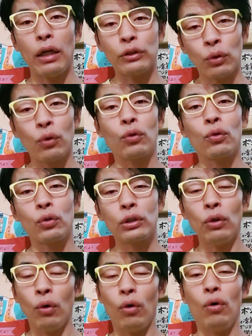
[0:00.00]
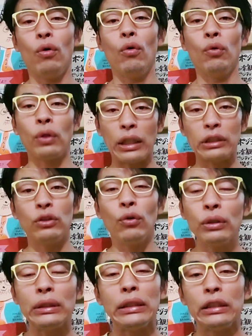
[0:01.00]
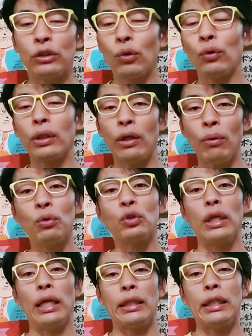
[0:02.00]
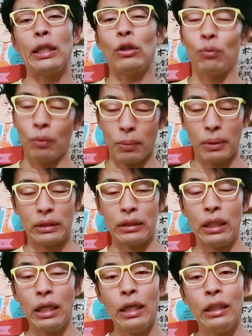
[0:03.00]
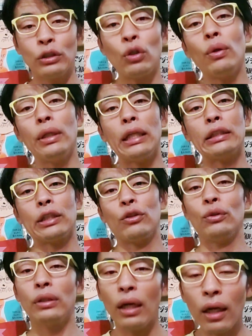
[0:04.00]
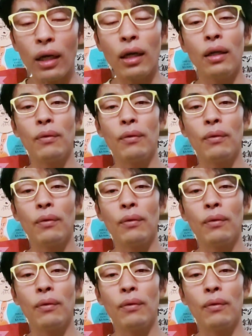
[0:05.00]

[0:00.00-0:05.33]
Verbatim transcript: その時と同じように2号店を僕はやってたと思いますそれはなぜかと言ったら